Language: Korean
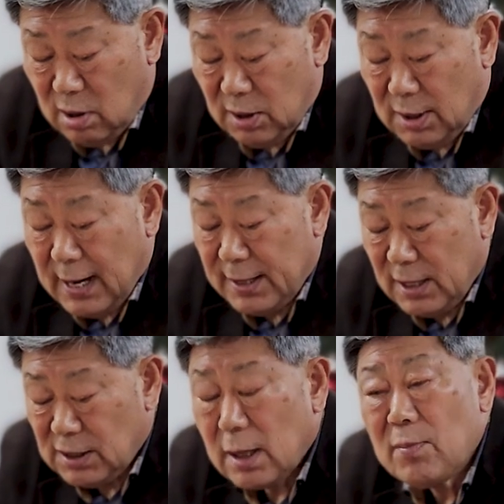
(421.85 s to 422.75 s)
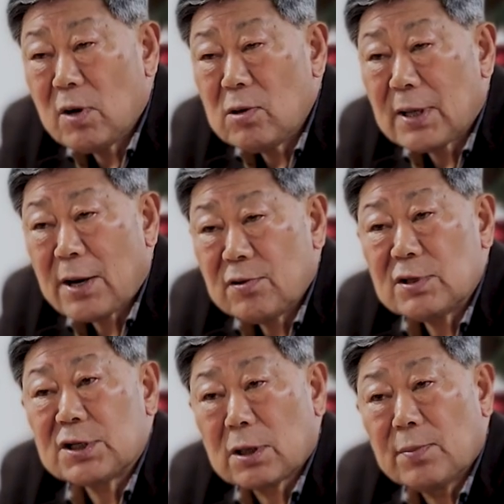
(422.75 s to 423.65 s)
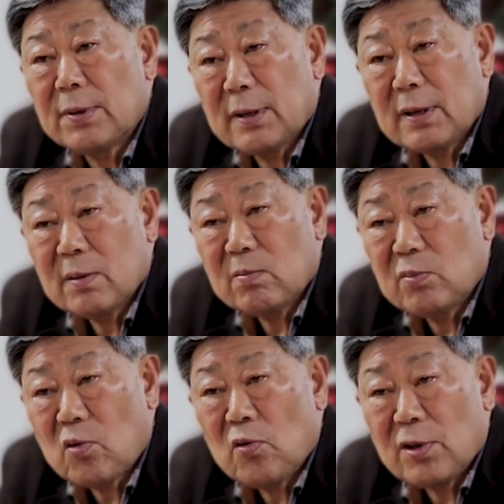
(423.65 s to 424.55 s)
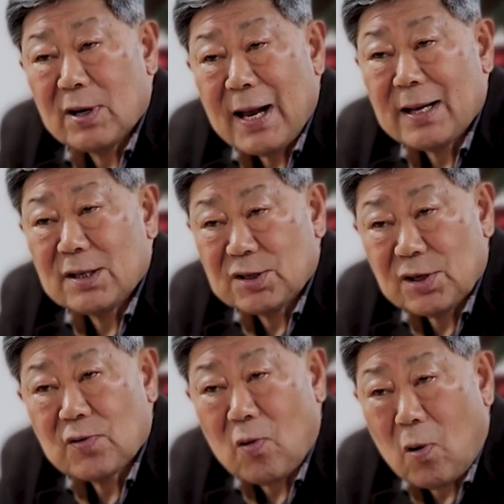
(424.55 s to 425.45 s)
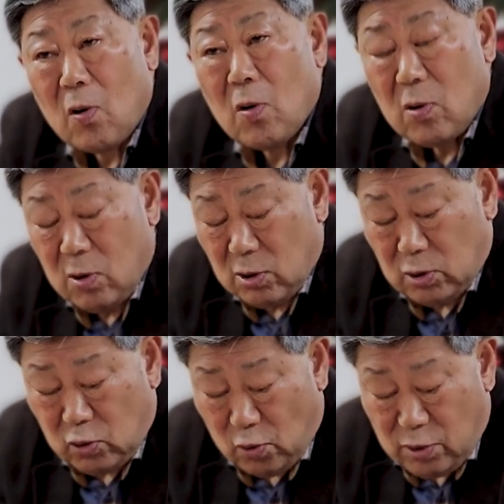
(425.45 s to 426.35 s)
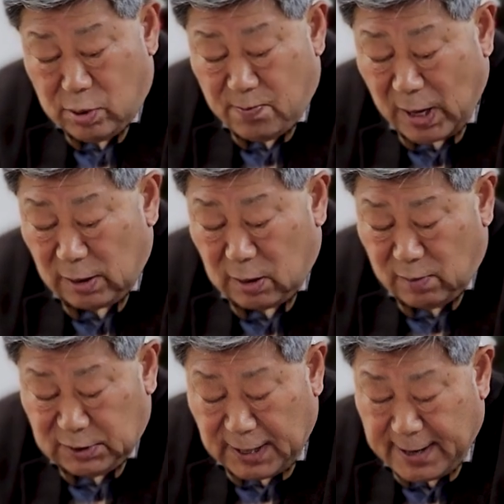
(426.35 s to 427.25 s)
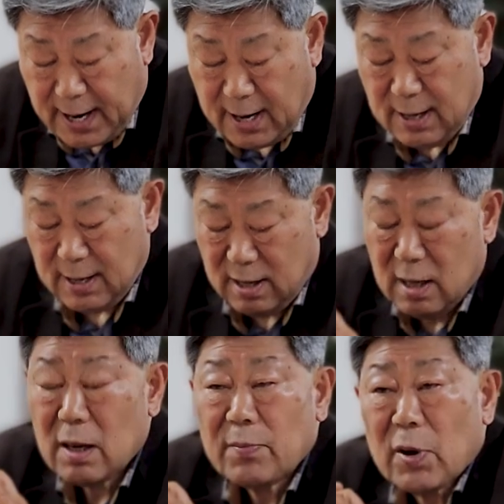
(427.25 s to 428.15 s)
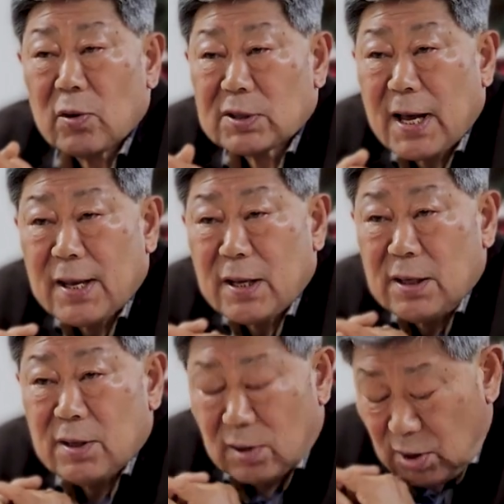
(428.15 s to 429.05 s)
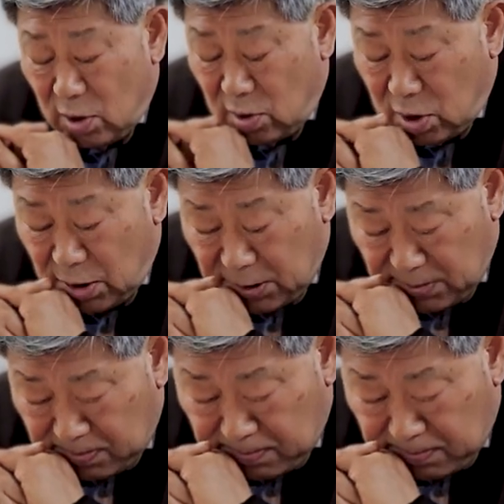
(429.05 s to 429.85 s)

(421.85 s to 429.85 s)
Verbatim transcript: 인간의 생명을 다루는 직업으로 널리 알려져 있고 또는 판검사나 변호사의 영역은